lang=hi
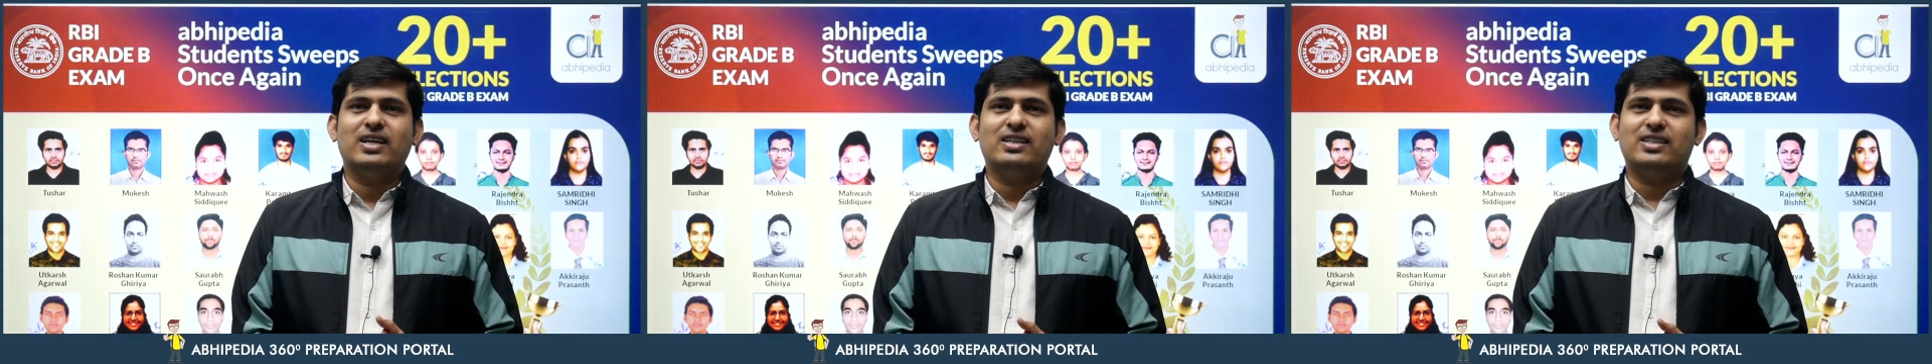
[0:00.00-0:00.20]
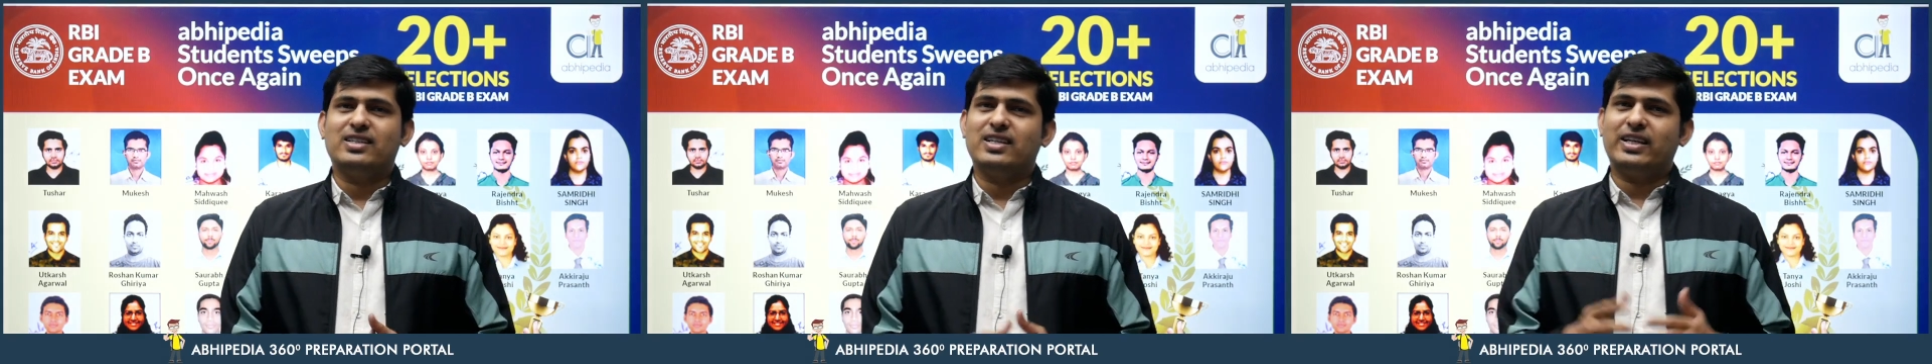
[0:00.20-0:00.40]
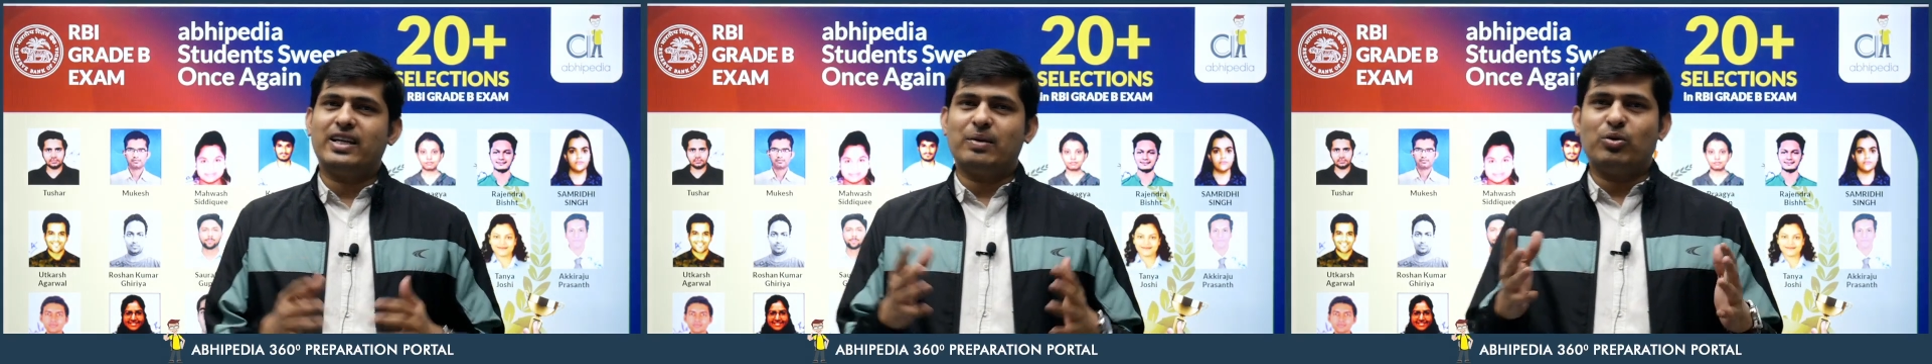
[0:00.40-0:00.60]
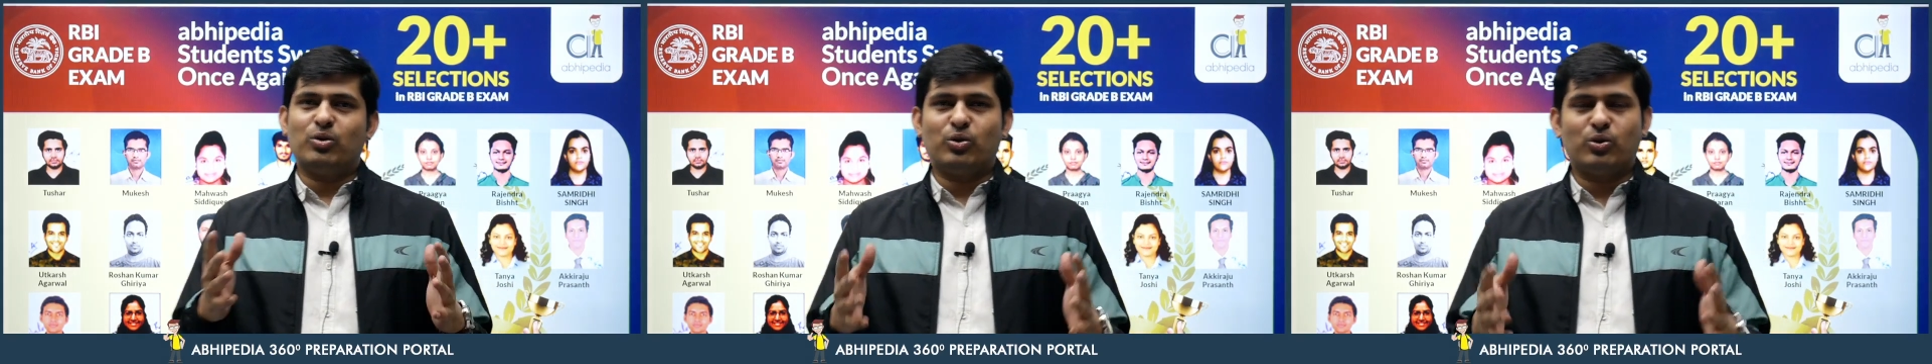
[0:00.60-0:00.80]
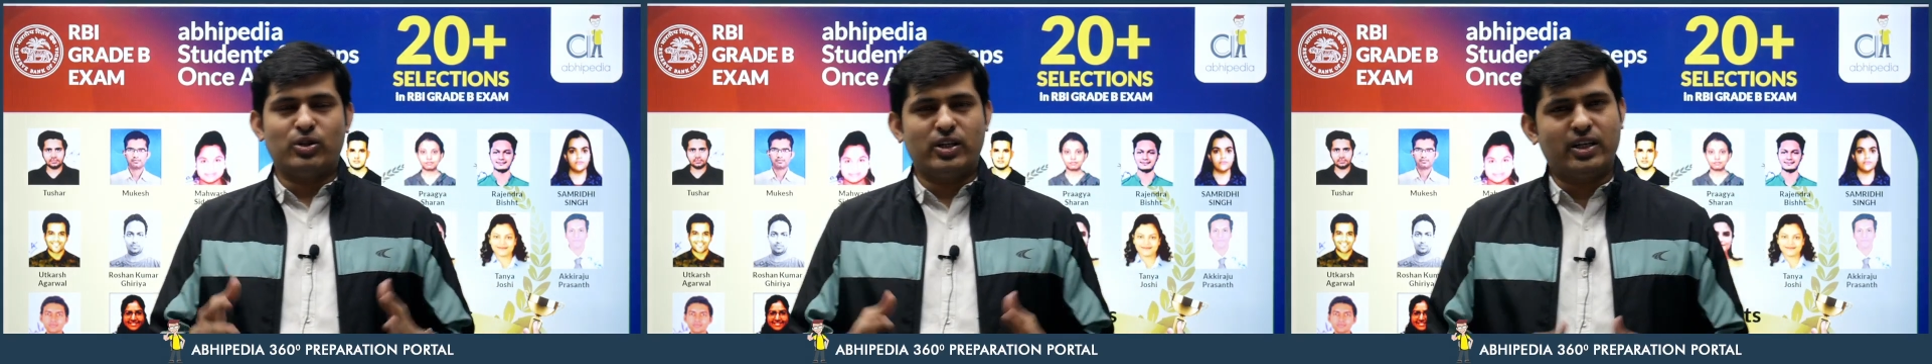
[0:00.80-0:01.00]
जैसे कि आप लोगों
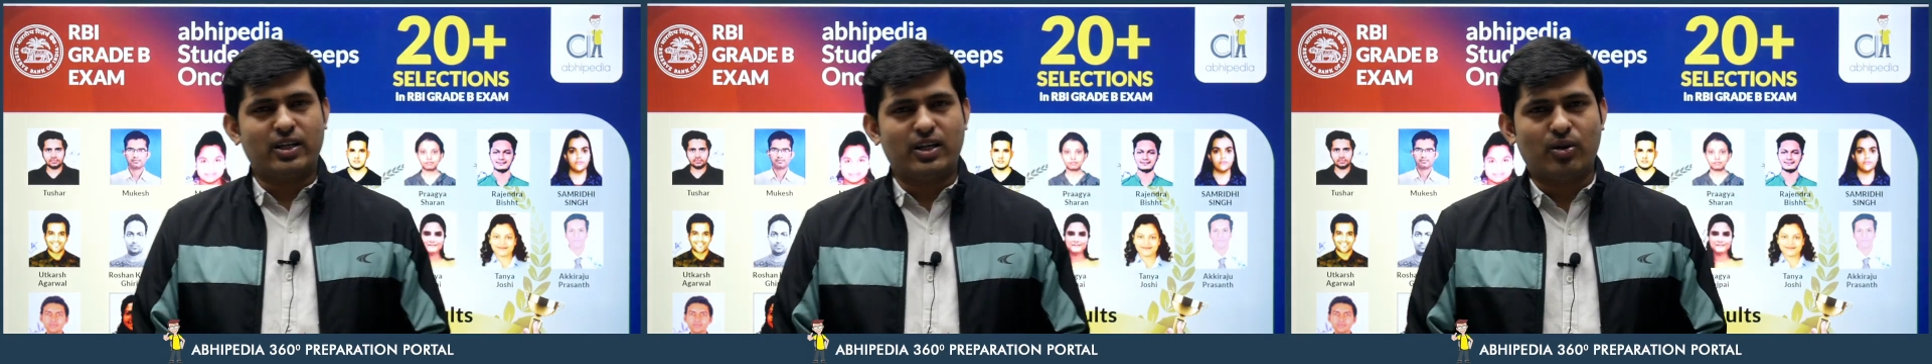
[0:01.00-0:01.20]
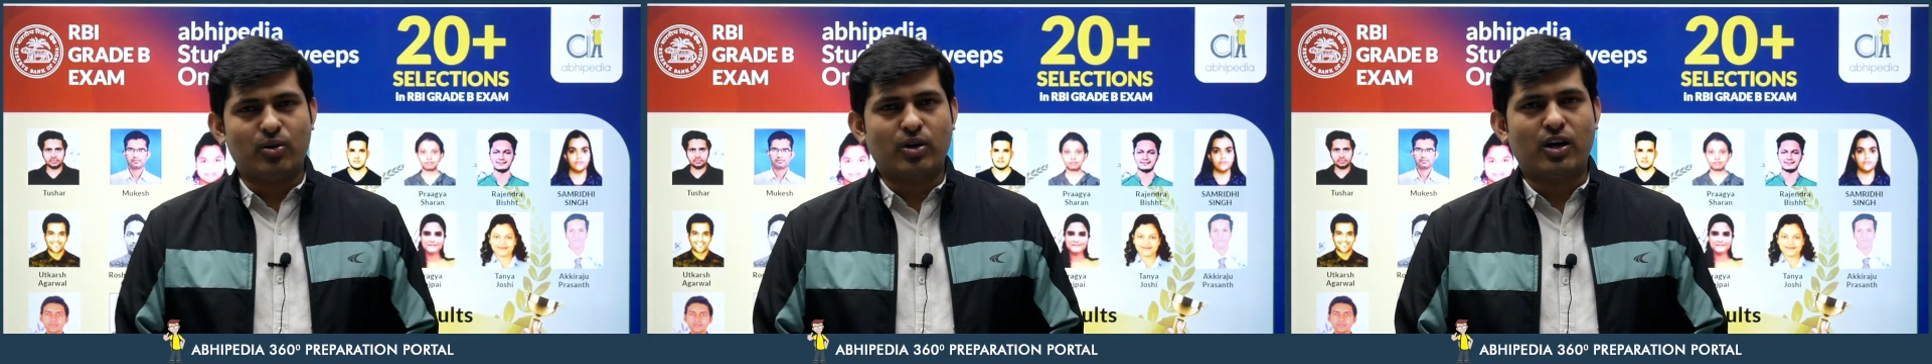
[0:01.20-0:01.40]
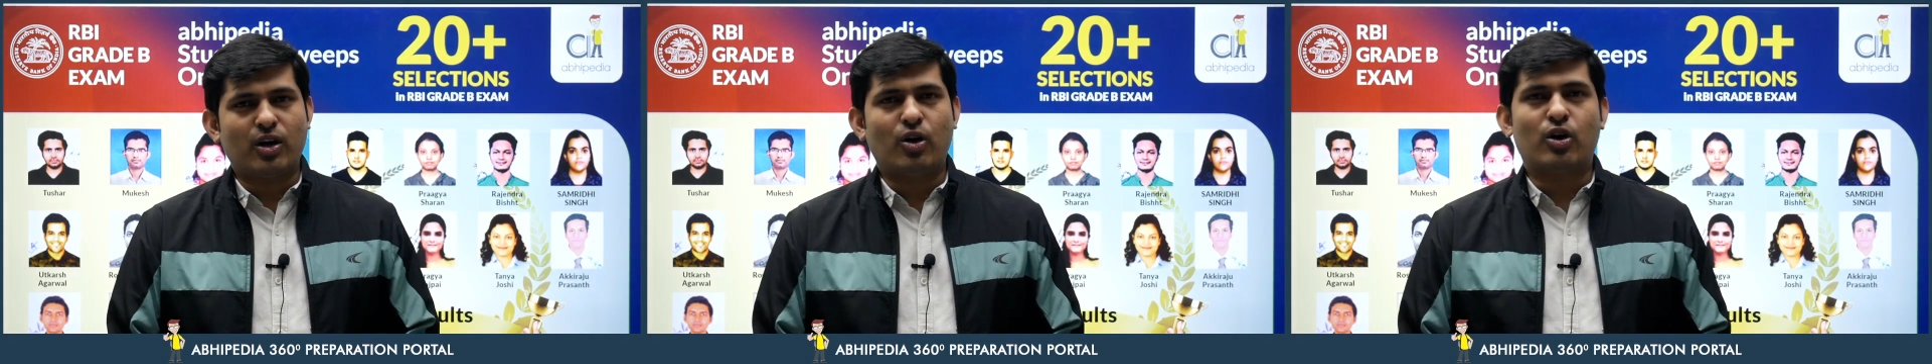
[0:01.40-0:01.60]
को दिख रहा होगा